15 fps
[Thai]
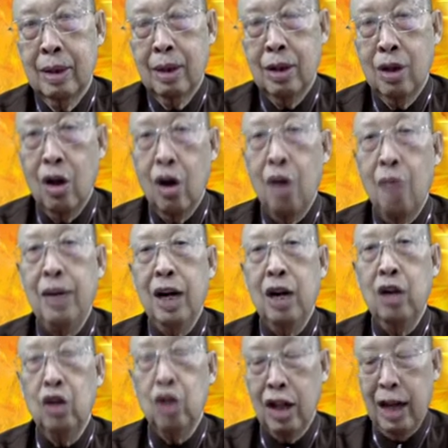ก็เมื่อเขา
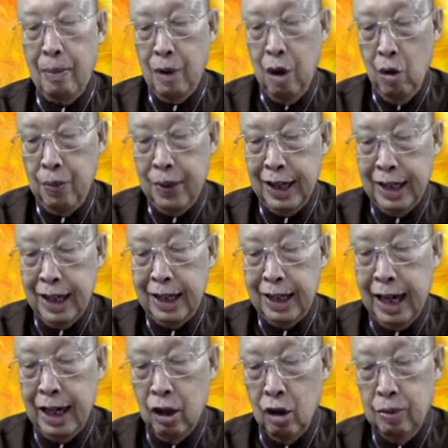ตอนรับเอาแผนการไท
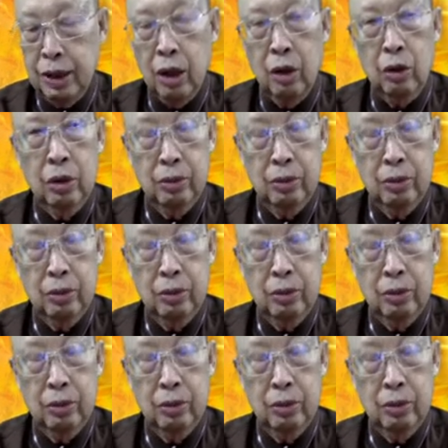ยของพระเจ้า